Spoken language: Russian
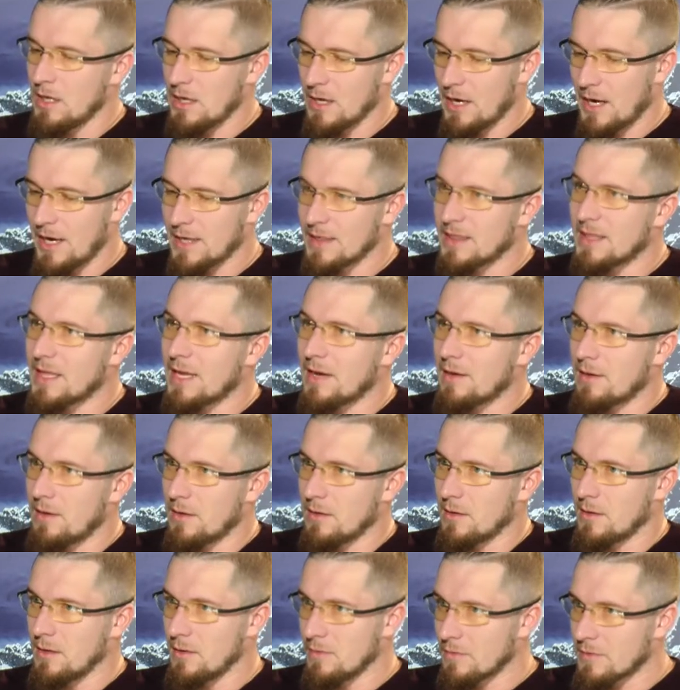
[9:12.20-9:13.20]

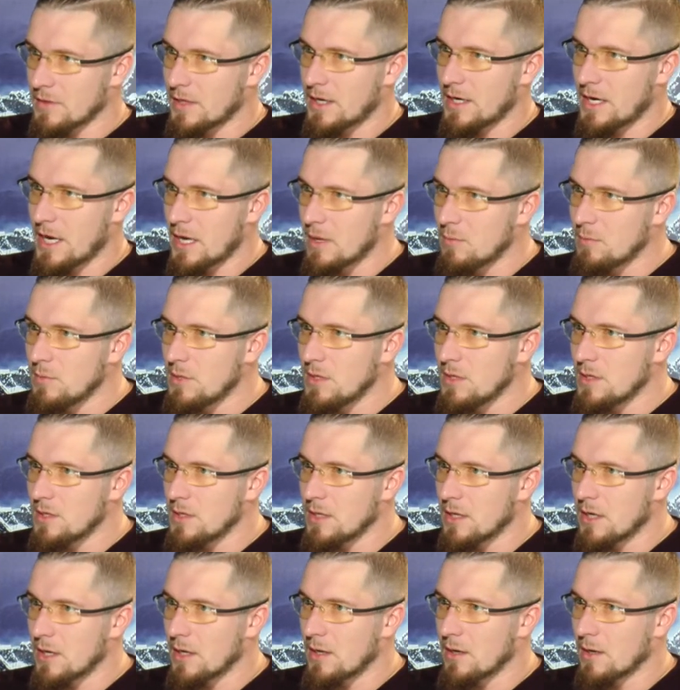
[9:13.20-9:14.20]
Одна и вторая
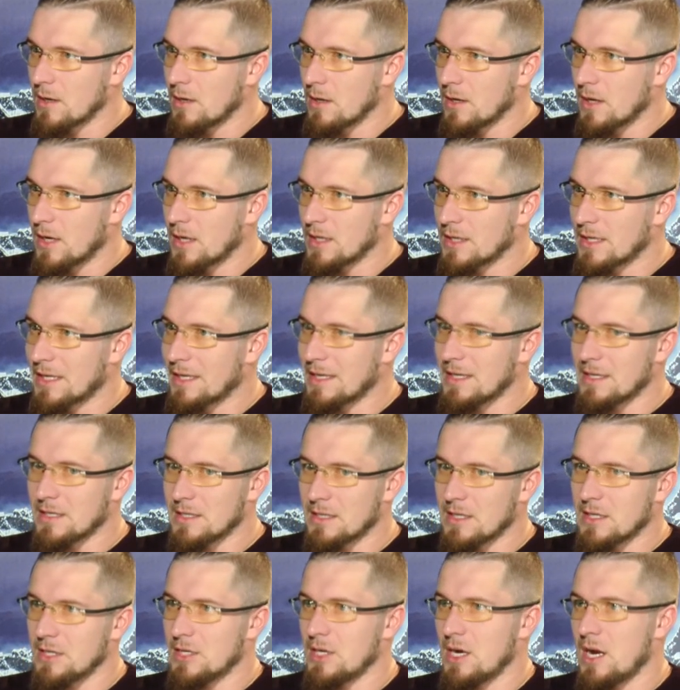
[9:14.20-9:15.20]
миссия, она
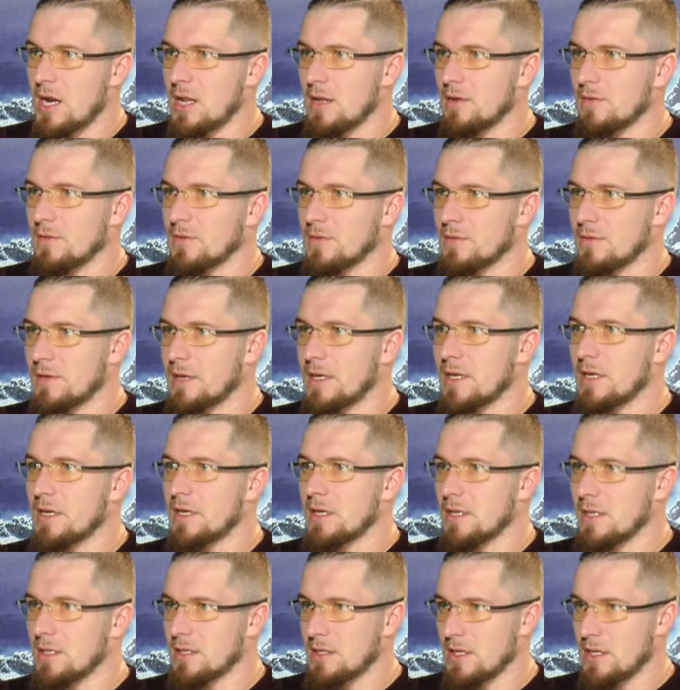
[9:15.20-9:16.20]
изначально в своих
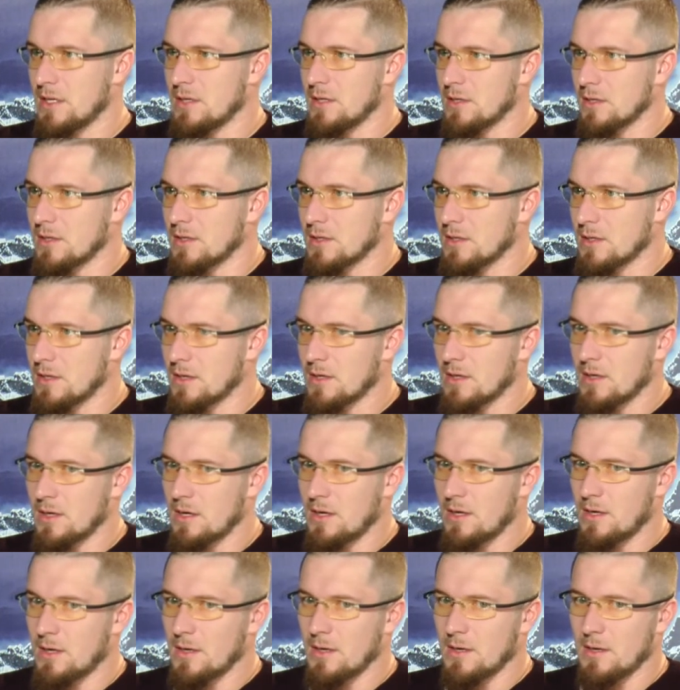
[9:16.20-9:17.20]
инициаторских
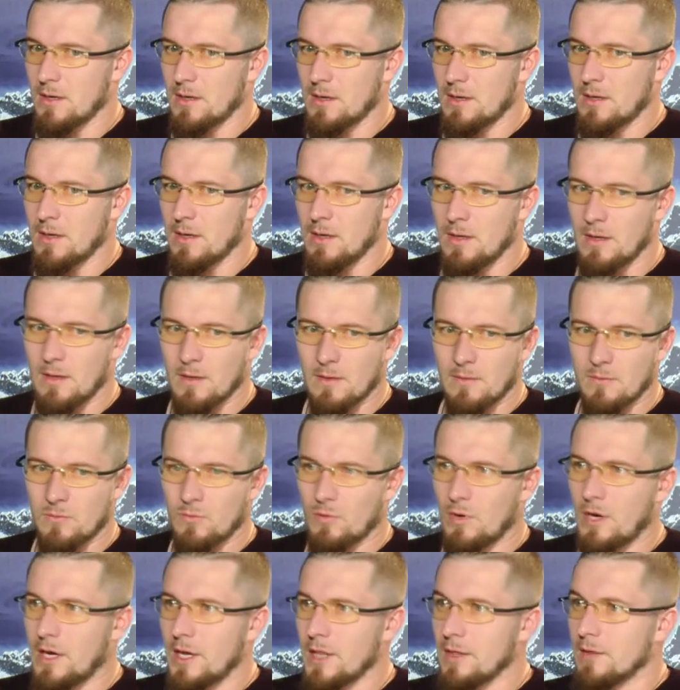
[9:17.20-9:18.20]
а,
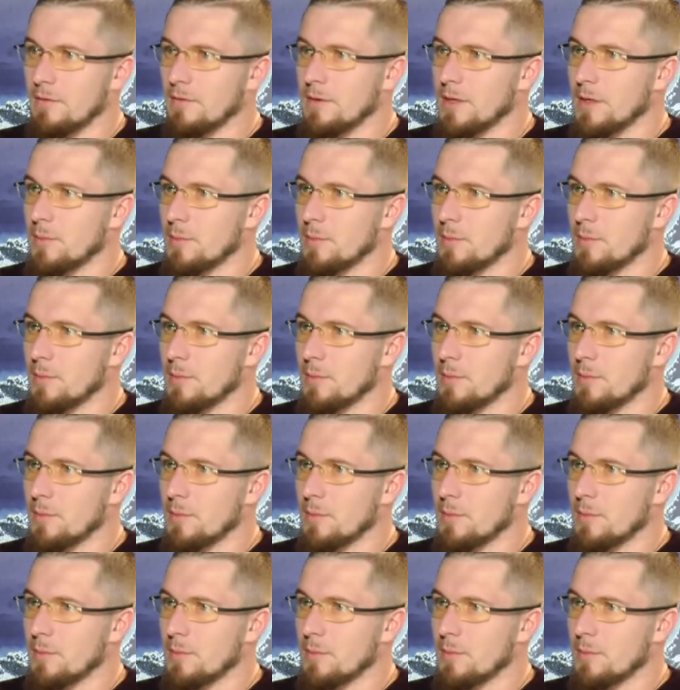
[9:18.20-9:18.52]
ну, адовая